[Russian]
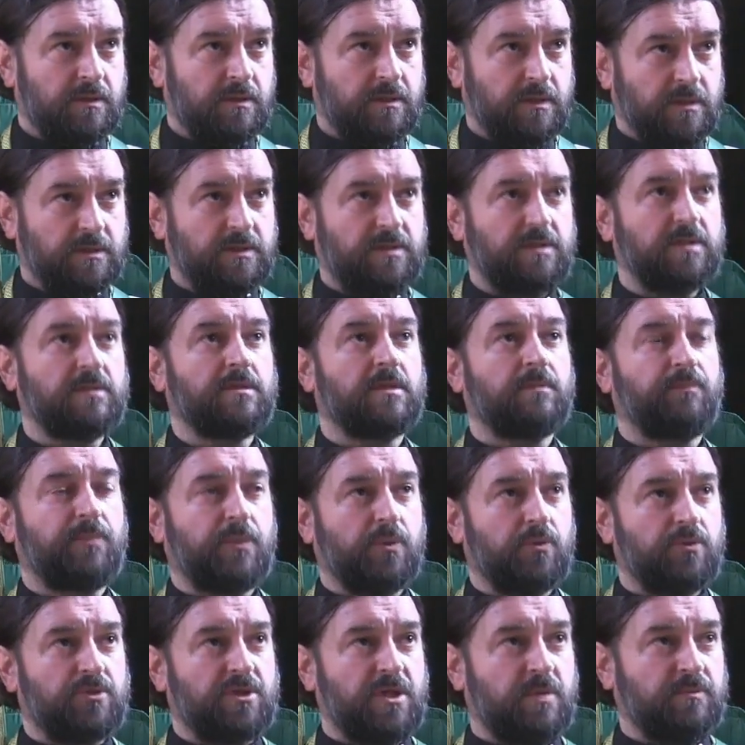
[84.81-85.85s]
Так, действительно
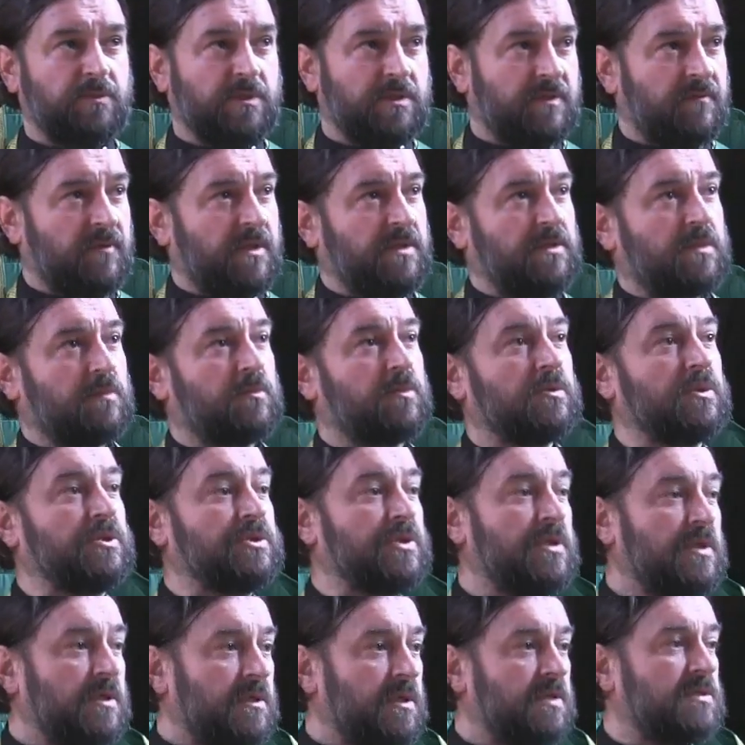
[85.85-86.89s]
по ушам надавать ему,
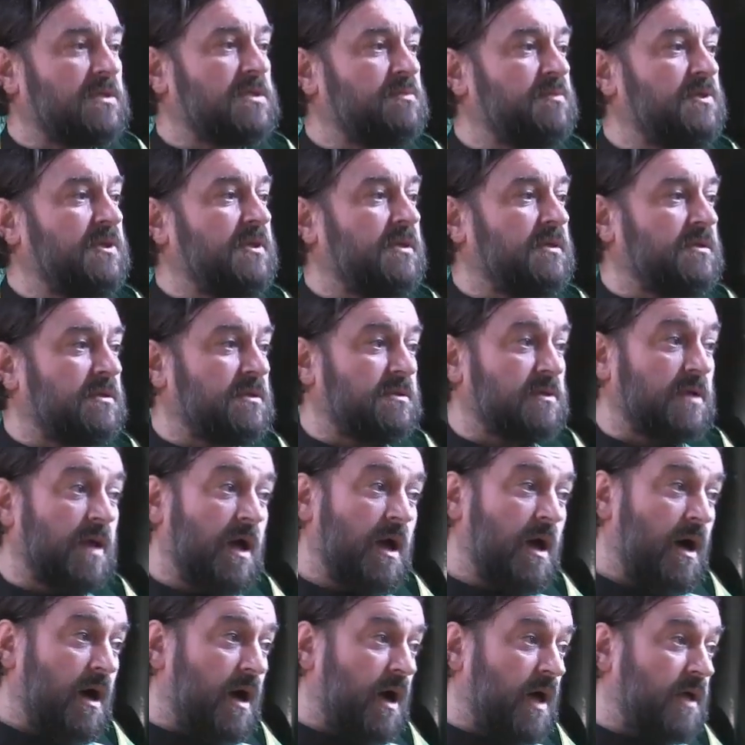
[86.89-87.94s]
значит, это смирить
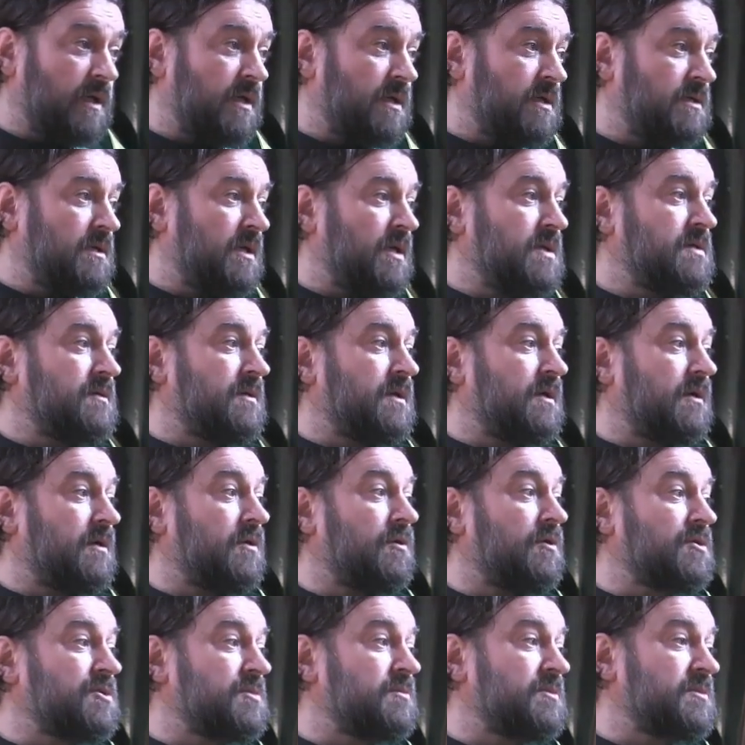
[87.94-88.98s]
называется. А есть в
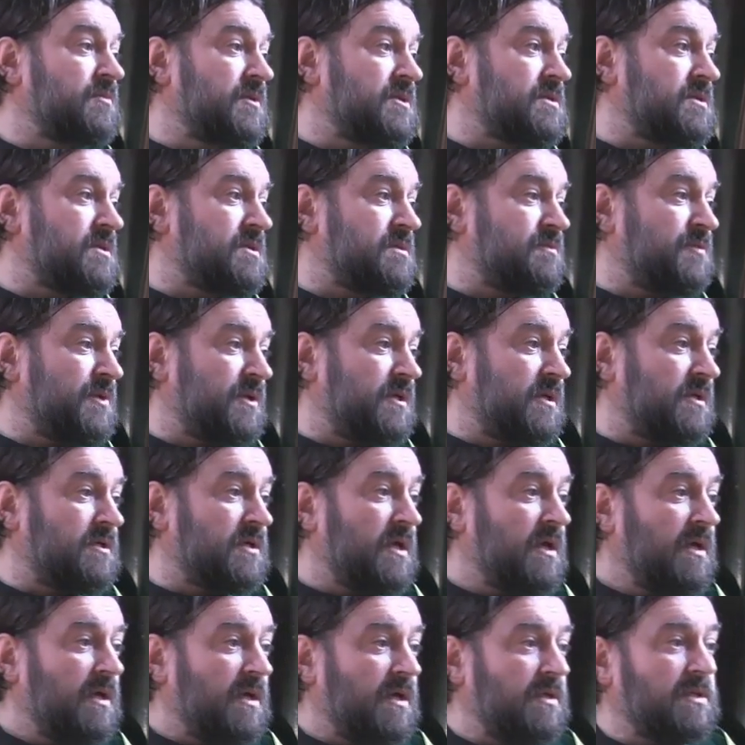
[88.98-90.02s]
хорошем смысле
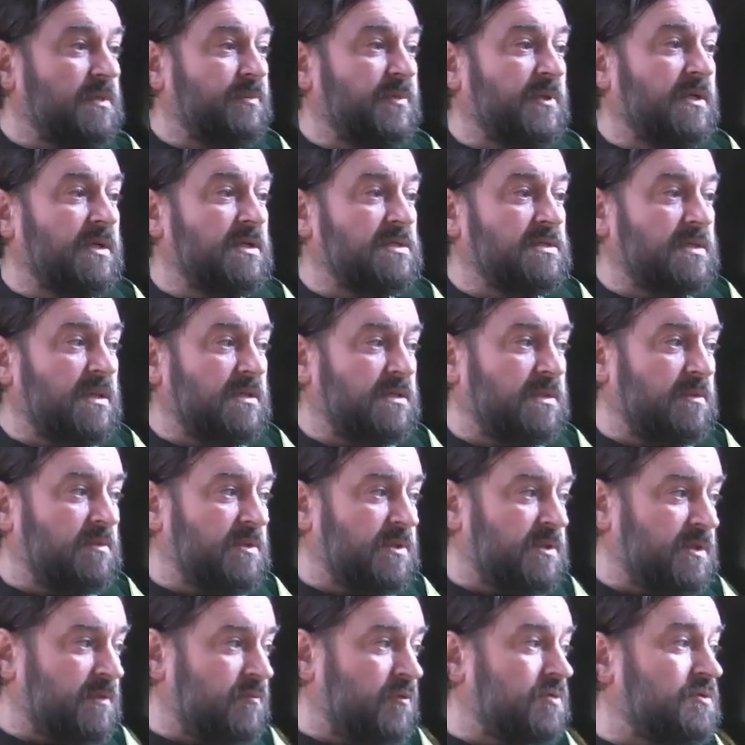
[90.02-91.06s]
смирить, это показать
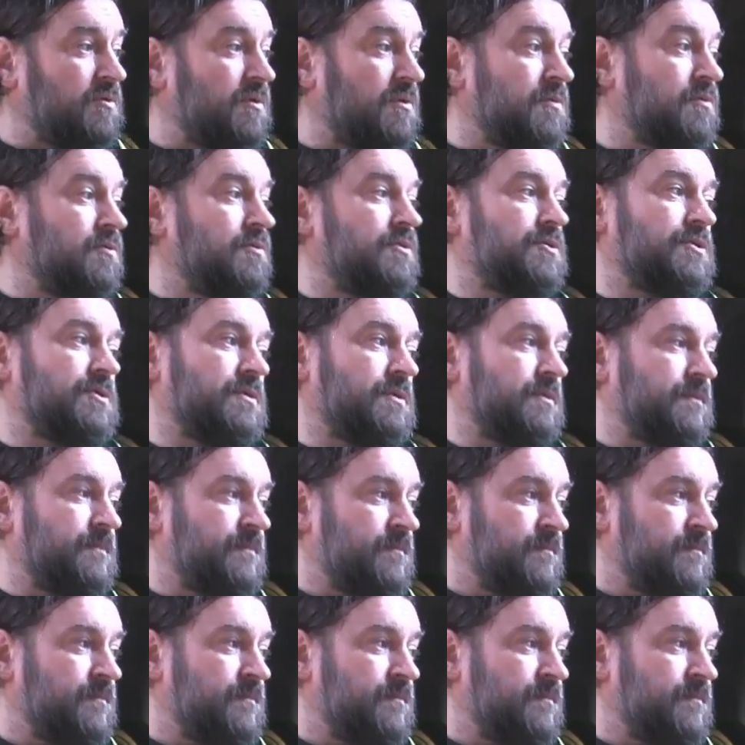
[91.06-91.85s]
тебе того, кто лучше.